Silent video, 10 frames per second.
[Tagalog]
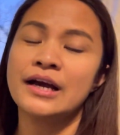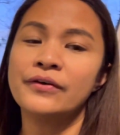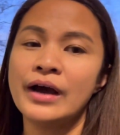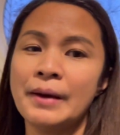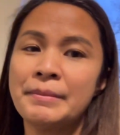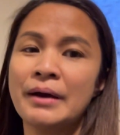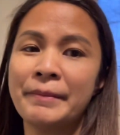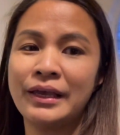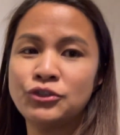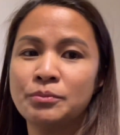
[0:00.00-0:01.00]
ako habang
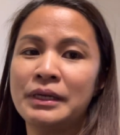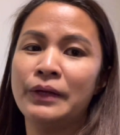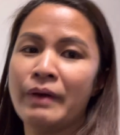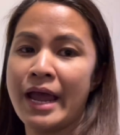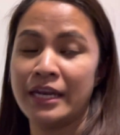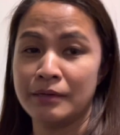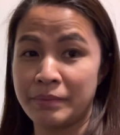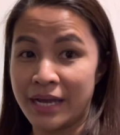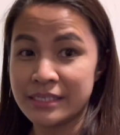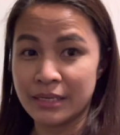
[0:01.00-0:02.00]
medyo maliwanag
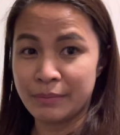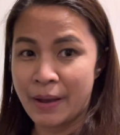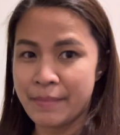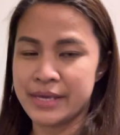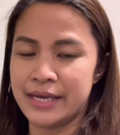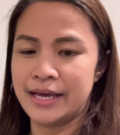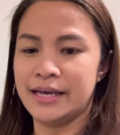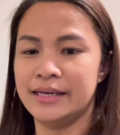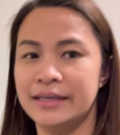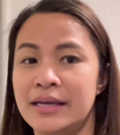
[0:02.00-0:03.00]
pa kasi mamaya,
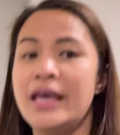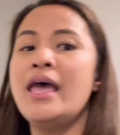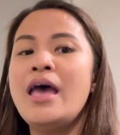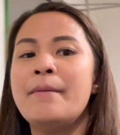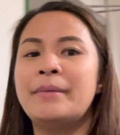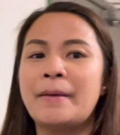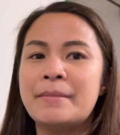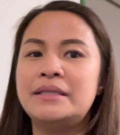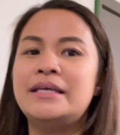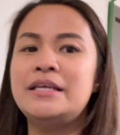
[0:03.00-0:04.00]
pag
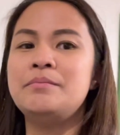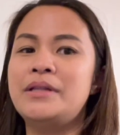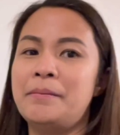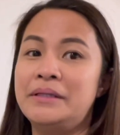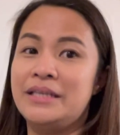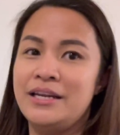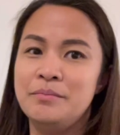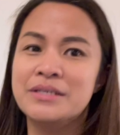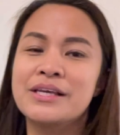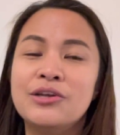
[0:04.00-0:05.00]
madilim na,
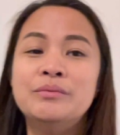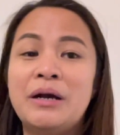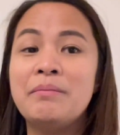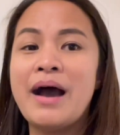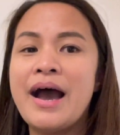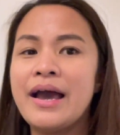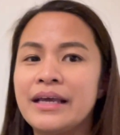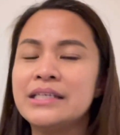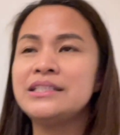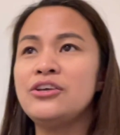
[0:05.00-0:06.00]
madilim na sa loob ng
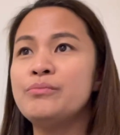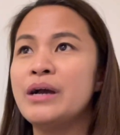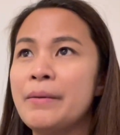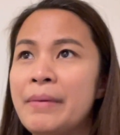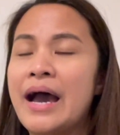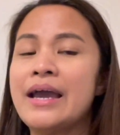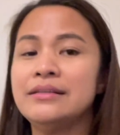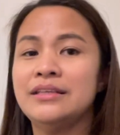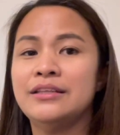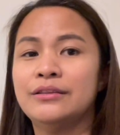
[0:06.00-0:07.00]
bahay. Kasi yung mga
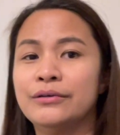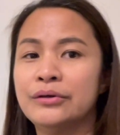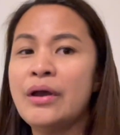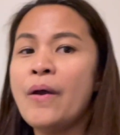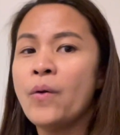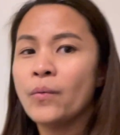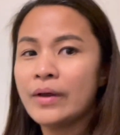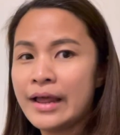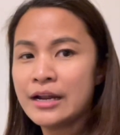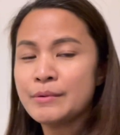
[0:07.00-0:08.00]
bahay dito,
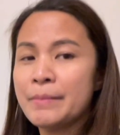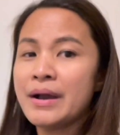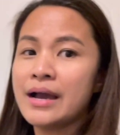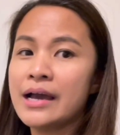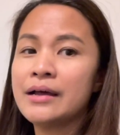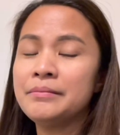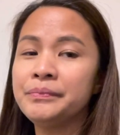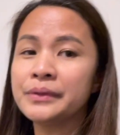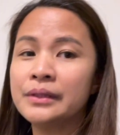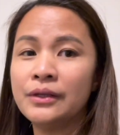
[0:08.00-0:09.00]
wala namang mga
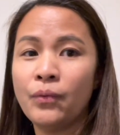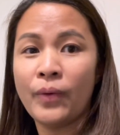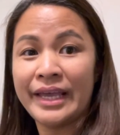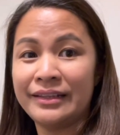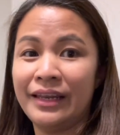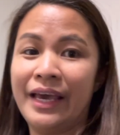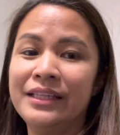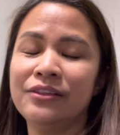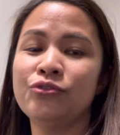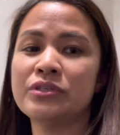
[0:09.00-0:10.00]
ng white
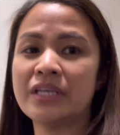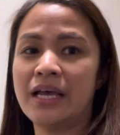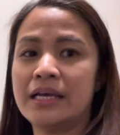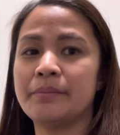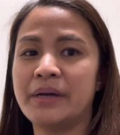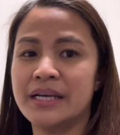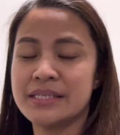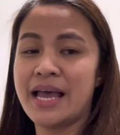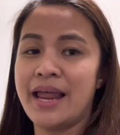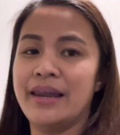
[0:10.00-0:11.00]
light dun sa mga
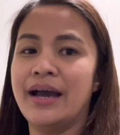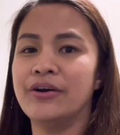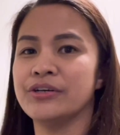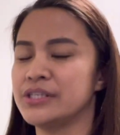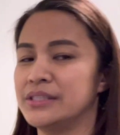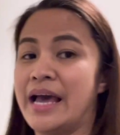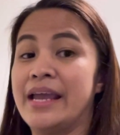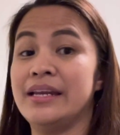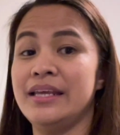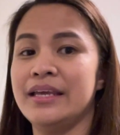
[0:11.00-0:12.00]
sala or sa
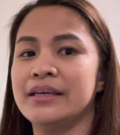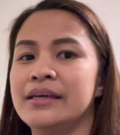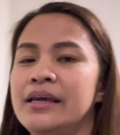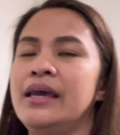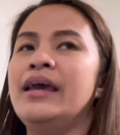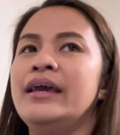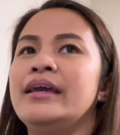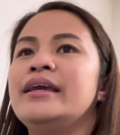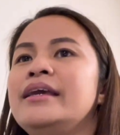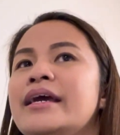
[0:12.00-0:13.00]
dining.
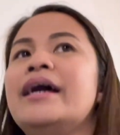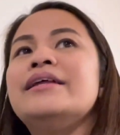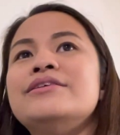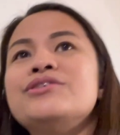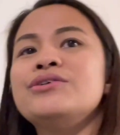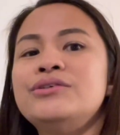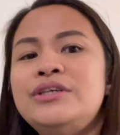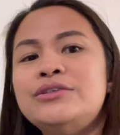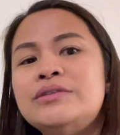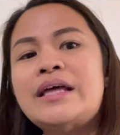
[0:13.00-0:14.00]
Yan. So,
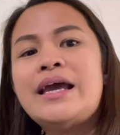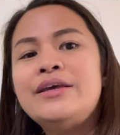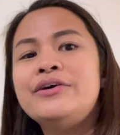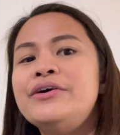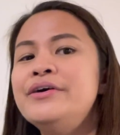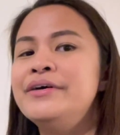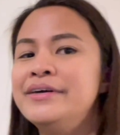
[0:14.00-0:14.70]
dito tayo.